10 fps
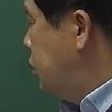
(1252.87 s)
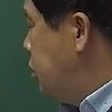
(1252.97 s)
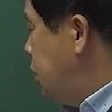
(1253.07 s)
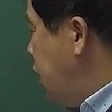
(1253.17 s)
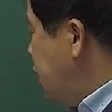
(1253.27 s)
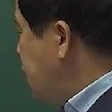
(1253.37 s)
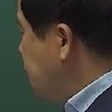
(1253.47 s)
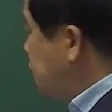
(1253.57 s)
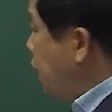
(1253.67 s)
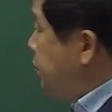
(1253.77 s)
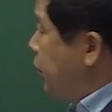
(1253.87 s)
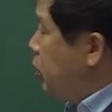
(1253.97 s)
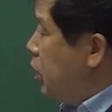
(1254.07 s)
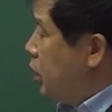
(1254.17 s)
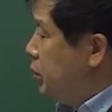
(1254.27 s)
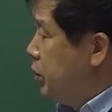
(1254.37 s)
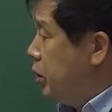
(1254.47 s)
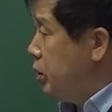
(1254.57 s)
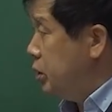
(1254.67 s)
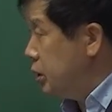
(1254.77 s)
이렇게 하나하나 대입하게 되게
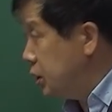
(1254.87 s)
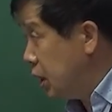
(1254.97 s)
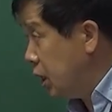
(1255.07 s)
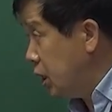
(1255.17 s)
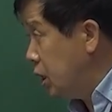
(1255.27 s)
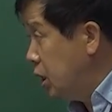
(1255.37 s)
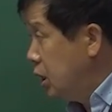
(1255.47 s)
되면 자